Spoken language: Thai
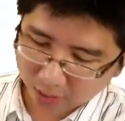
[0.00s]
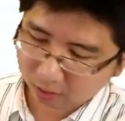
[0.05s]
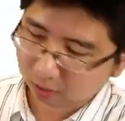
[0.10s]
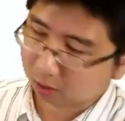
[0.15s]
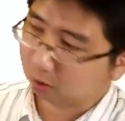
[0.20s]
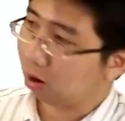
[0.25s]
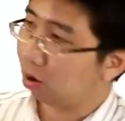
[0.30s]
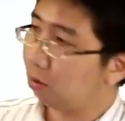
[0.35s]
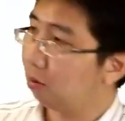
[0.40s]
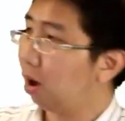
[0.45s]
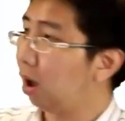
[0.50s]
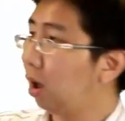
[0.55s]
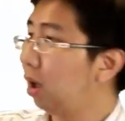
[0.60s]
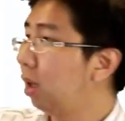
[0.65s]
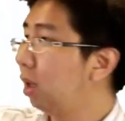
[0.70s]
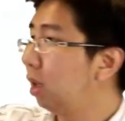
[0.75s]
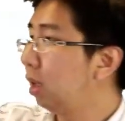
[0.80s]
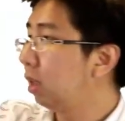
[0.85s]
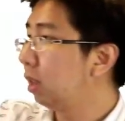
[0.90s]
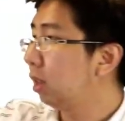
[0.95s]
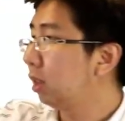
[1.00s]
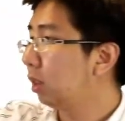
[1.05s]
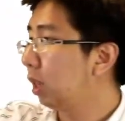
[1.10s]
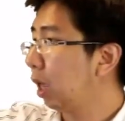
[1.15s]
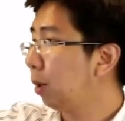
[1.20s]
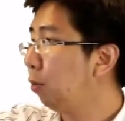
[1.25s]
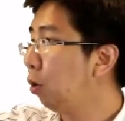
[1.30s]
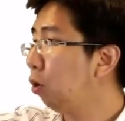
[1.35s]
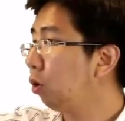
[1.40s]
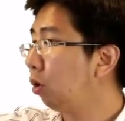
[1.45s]
เท่าไหร่วะเท
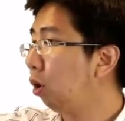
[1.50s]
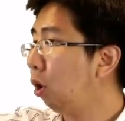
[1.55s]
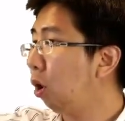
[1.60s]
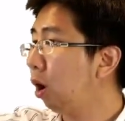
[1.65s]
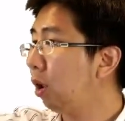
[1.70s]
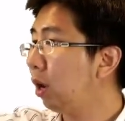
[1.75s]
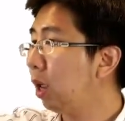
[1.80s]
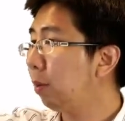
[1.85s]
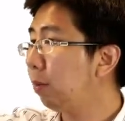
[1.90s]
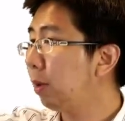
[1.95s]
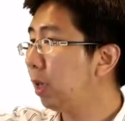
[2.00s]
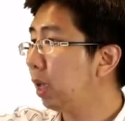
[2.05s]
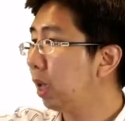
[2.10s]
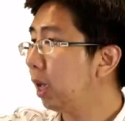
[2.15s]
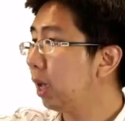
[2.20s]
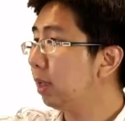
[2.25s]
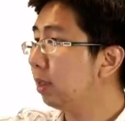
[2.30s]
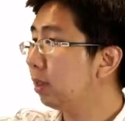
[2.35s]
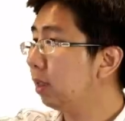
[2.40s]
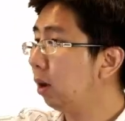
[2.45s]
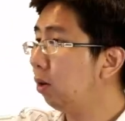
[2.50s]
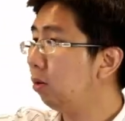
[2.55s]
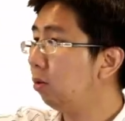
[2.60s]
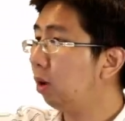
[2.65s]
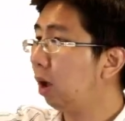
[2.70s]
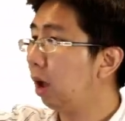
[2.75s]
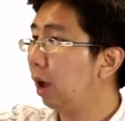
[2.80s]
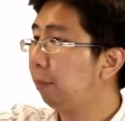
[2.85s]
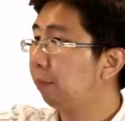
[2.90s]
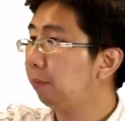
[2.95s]
ม600 เนี่ย มี S เท่า
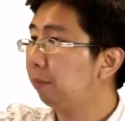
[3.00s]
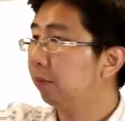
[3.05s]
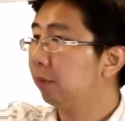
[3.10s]
กับ